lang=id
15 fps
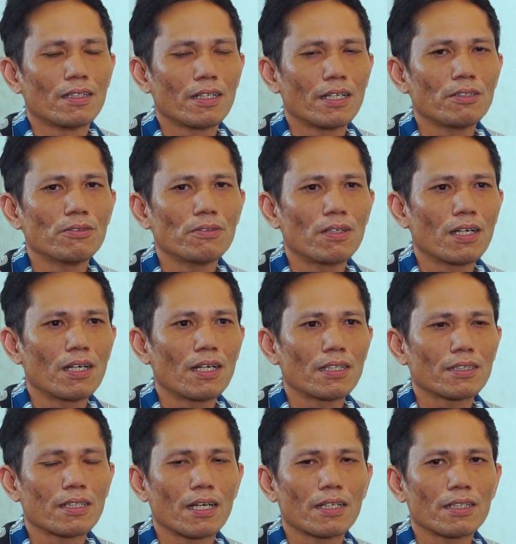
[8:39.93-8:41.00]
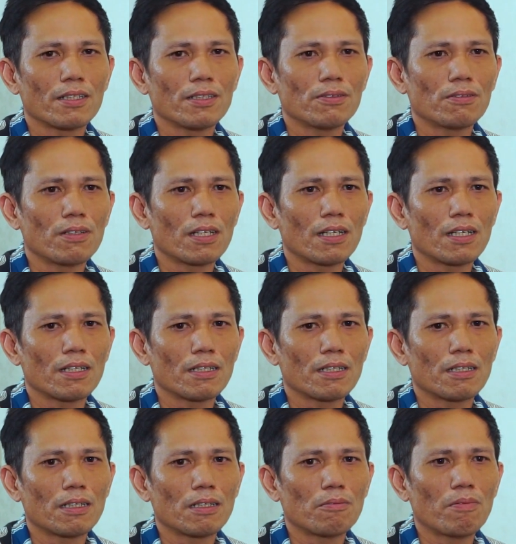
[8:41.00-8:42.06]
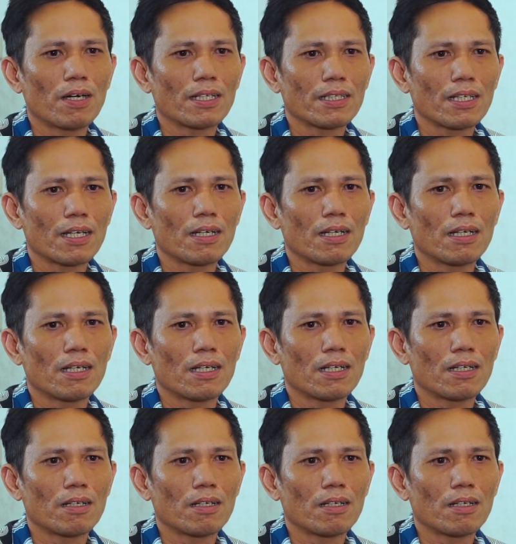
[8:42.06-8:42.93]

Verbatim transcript: Dan juga saat ini juga uh, banyak eh,